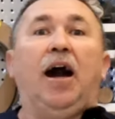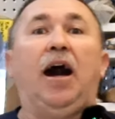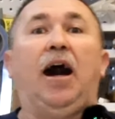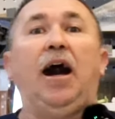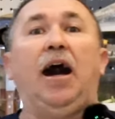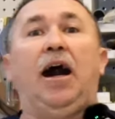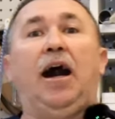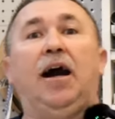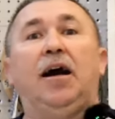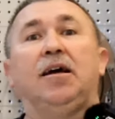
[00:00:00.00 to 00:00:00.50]

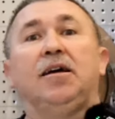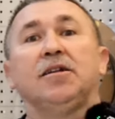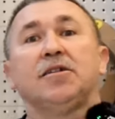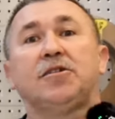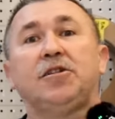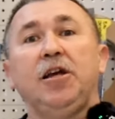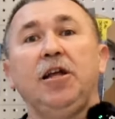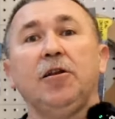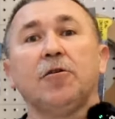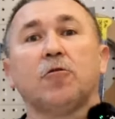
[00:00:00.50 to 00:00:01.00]
a
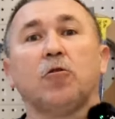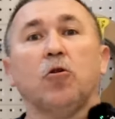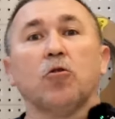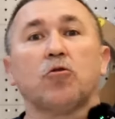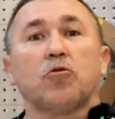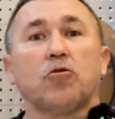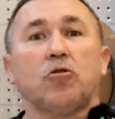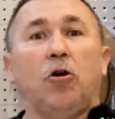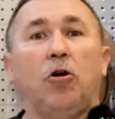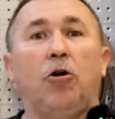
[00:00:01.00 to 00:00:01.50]
tylko
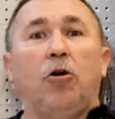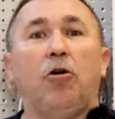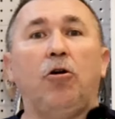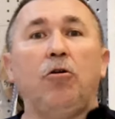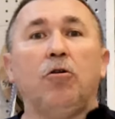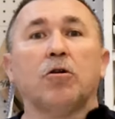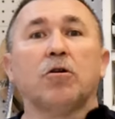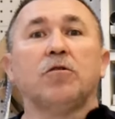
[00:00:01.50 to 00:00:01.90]
to